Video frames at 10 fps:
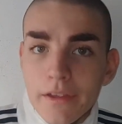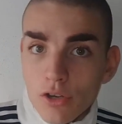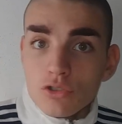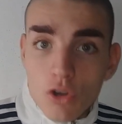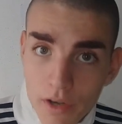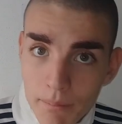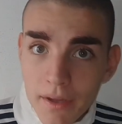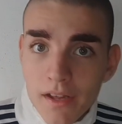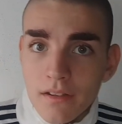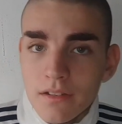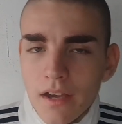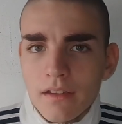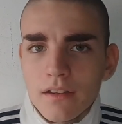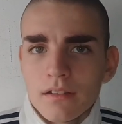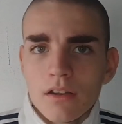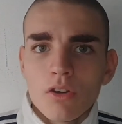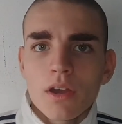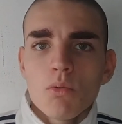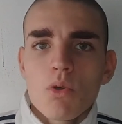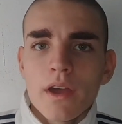y otro con experiencia, quizás es lo
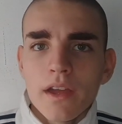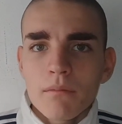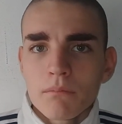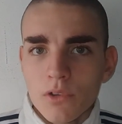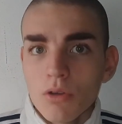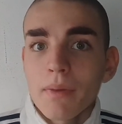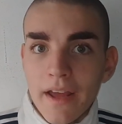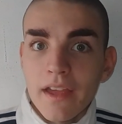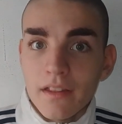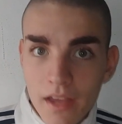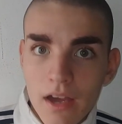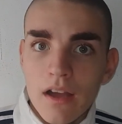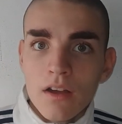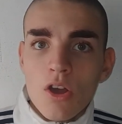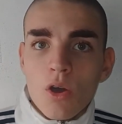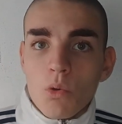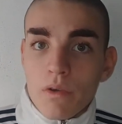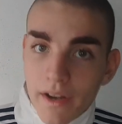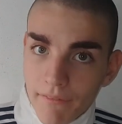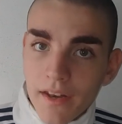que busque, ¿no? Para que tenga
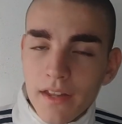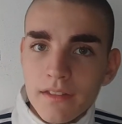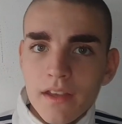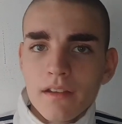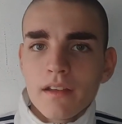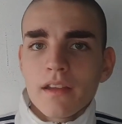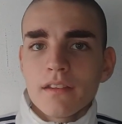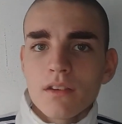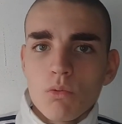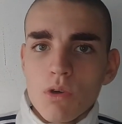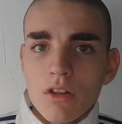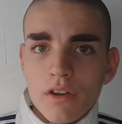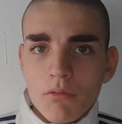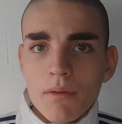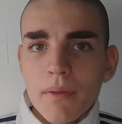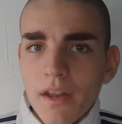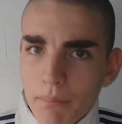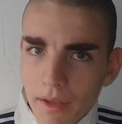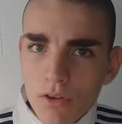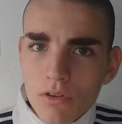un referente ese jugador Nehuen
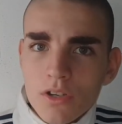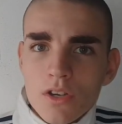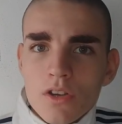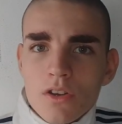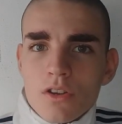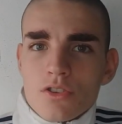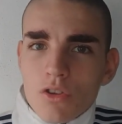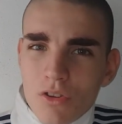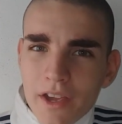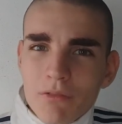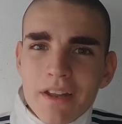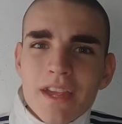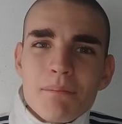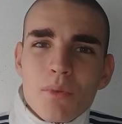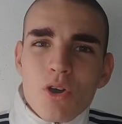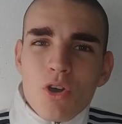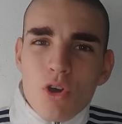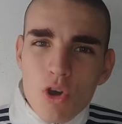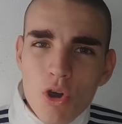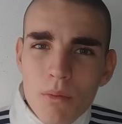Pérez, pero yo creo que en un equipo
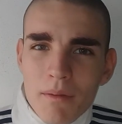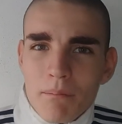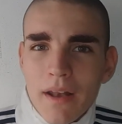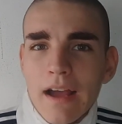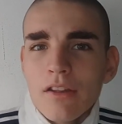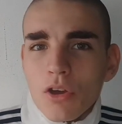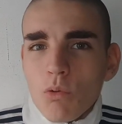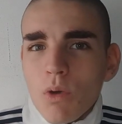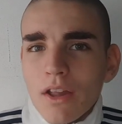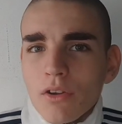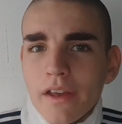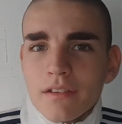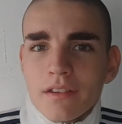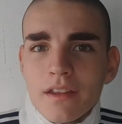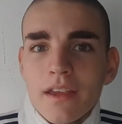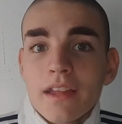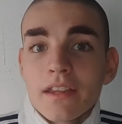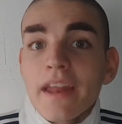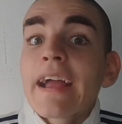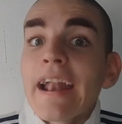joven, plagado de jugadores que
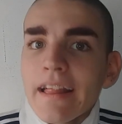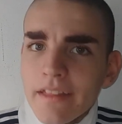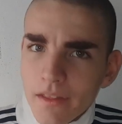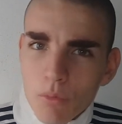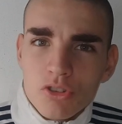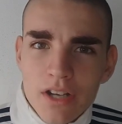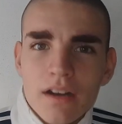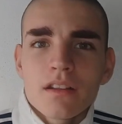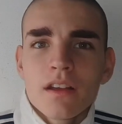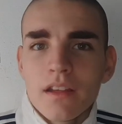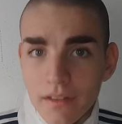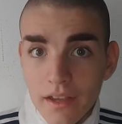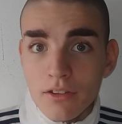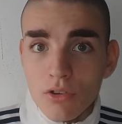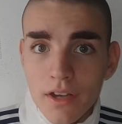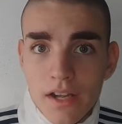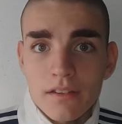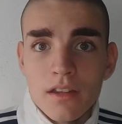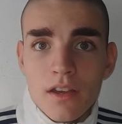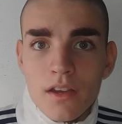tienen ganas de demostrar de que son
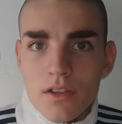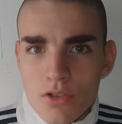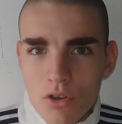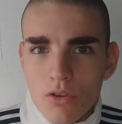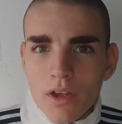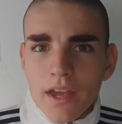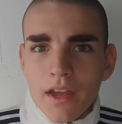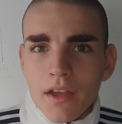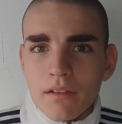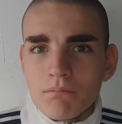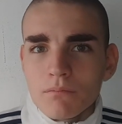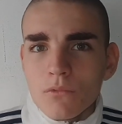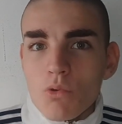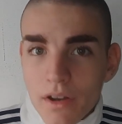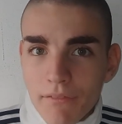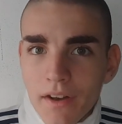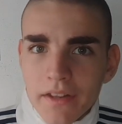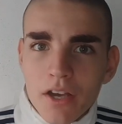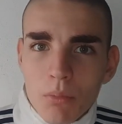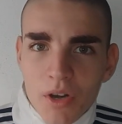cracks, yo creo que un
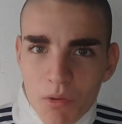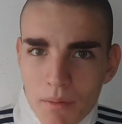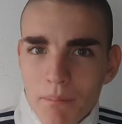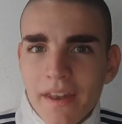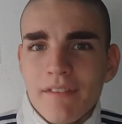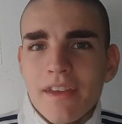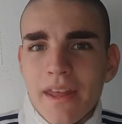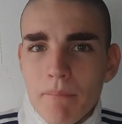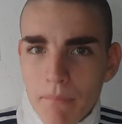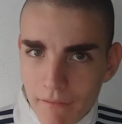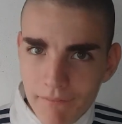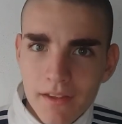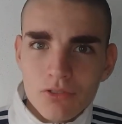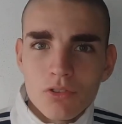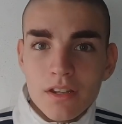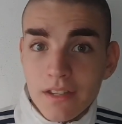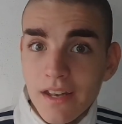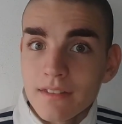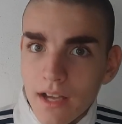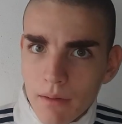referente como Nehuen Pérez viene perfecto y
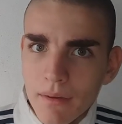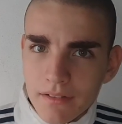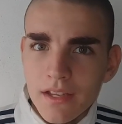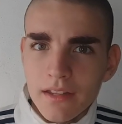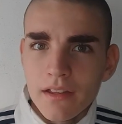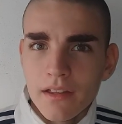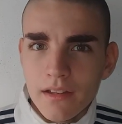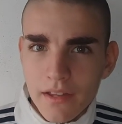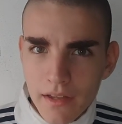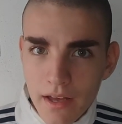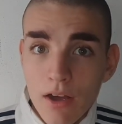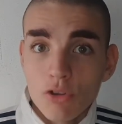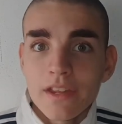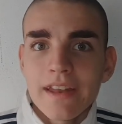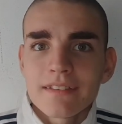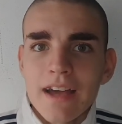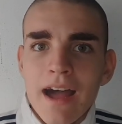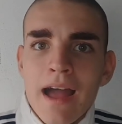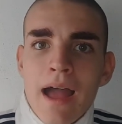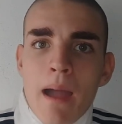tiene esa capacidad de liderazgo, tiene
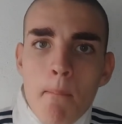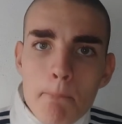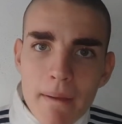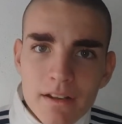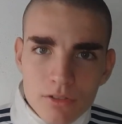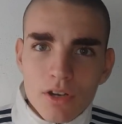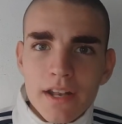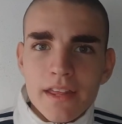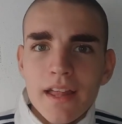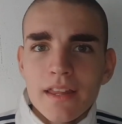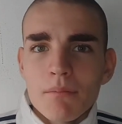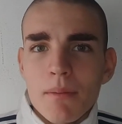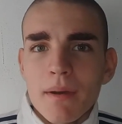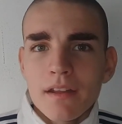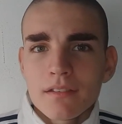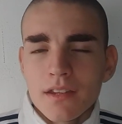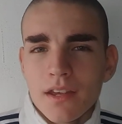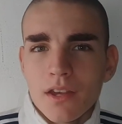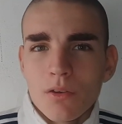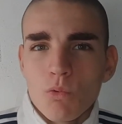esa personalidad y me
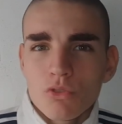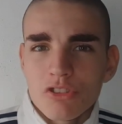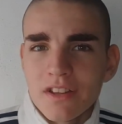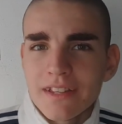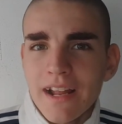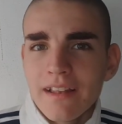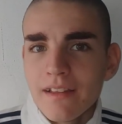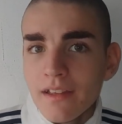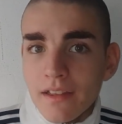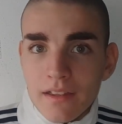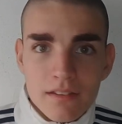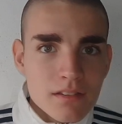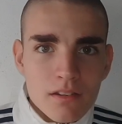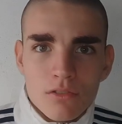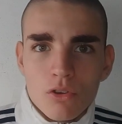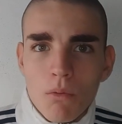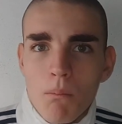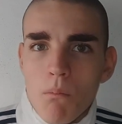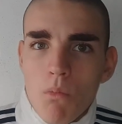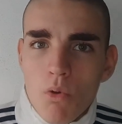parece un central, insisto,
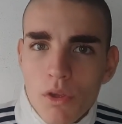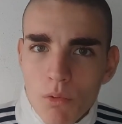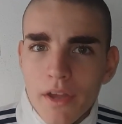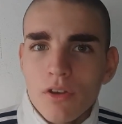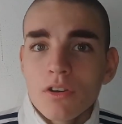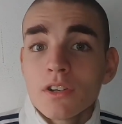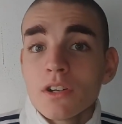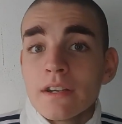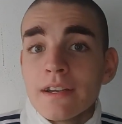muy bueno.